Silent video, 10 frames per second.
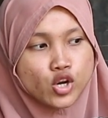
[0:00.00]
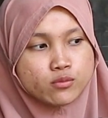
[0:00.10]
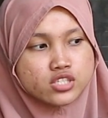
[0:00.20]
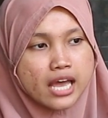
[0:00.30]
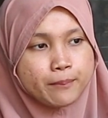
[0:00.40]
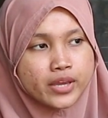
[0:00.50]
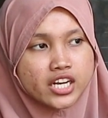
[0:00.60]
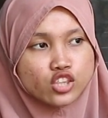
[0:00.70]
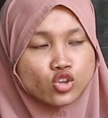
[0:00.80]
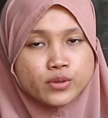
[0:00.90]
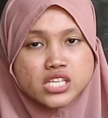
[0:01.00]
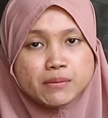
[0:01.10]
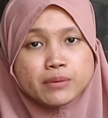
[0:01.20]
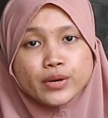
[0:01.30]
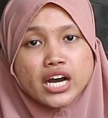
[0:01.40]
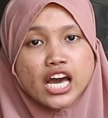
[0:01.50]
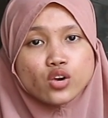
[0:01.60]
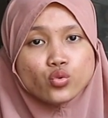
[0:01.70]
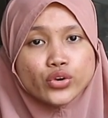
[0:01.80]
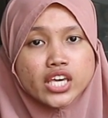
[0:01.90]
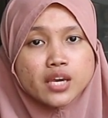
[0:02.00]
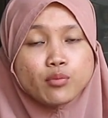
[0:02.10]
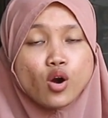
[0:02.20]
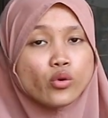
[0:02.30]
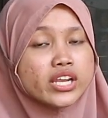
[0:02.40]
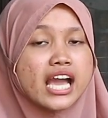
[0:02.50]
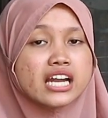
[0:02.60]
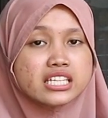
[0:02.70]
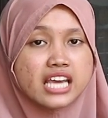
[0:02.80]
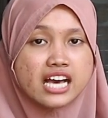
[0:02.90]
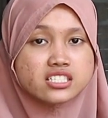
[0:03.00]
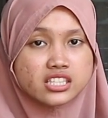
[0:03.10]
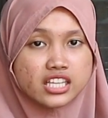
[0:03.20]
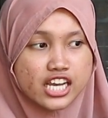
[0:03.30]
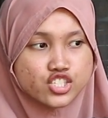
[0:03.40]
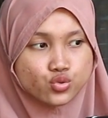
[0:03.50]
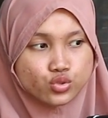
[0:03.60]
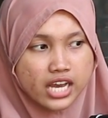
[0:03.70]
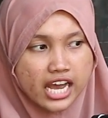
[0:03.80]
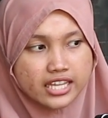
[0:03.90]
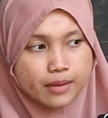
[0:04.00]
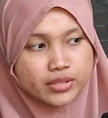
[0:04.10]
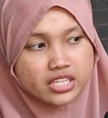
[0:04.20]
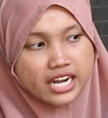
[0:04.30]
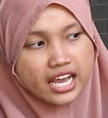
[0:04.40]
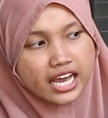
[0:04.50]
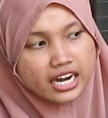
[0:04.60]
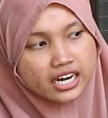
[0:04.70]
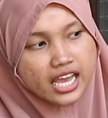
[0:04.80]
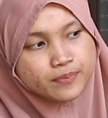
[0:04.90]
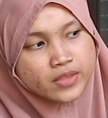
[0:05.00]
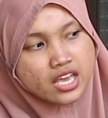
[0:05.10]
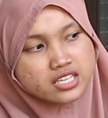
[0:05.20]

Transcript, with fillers: belum stabil itu bisa mempengaruhi power yang dihasilkan juga tapi tenang karena